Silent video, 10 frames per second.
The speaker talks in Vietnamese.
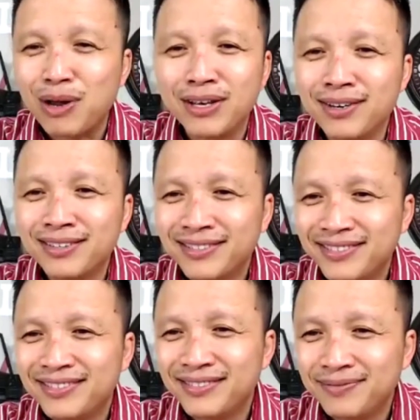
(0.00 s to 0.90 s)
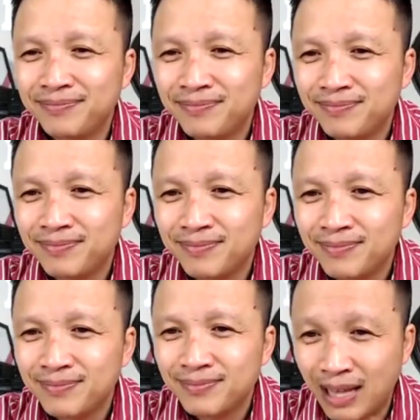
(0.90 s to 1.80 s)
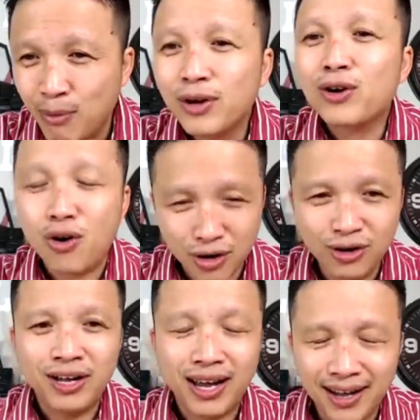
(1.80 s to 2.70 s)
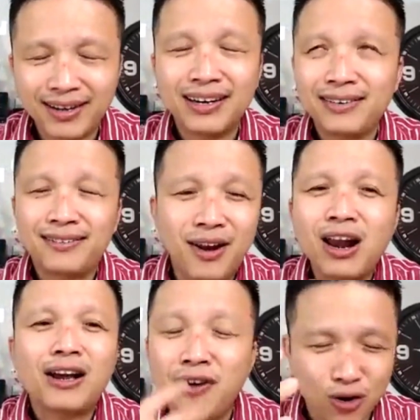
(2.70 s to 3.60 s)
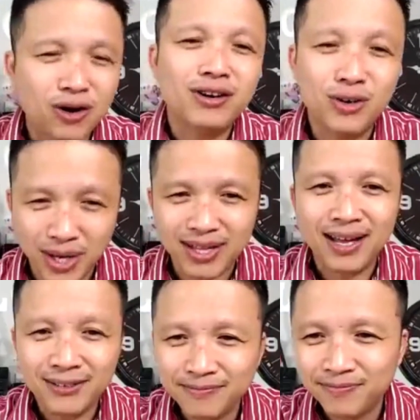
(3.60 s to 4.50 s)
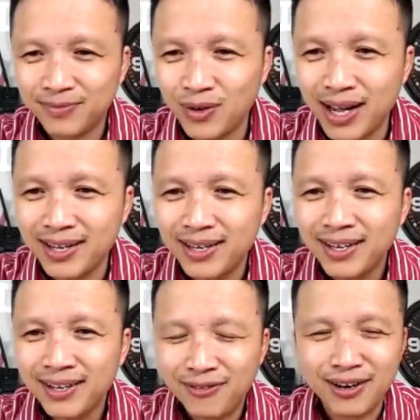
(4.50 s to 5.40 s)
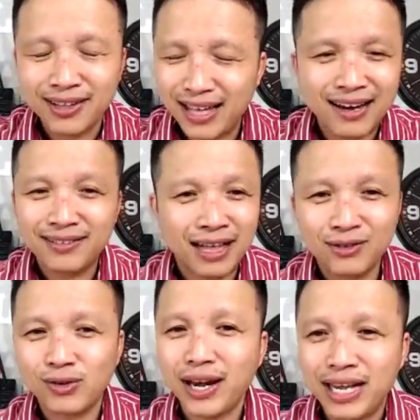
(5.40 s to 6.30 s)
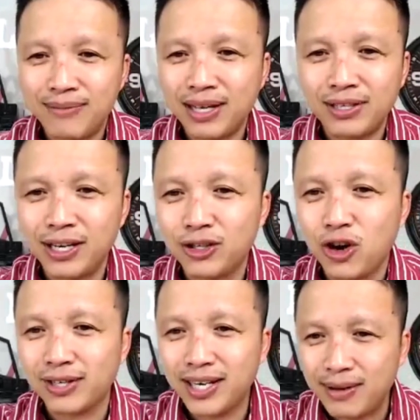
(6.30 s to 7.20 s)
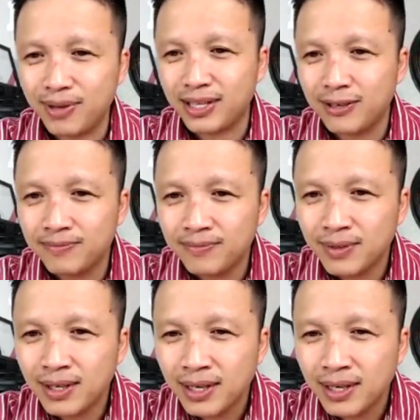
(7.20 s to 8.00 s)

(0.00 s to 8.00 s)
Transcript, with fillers: cái đó bình thường là một cái con người đó là cái phần con người của anh ta ok phần anh ta, anh ta có trách nhiệm anh ta thực hiện tròn trách nhiệm của anh ta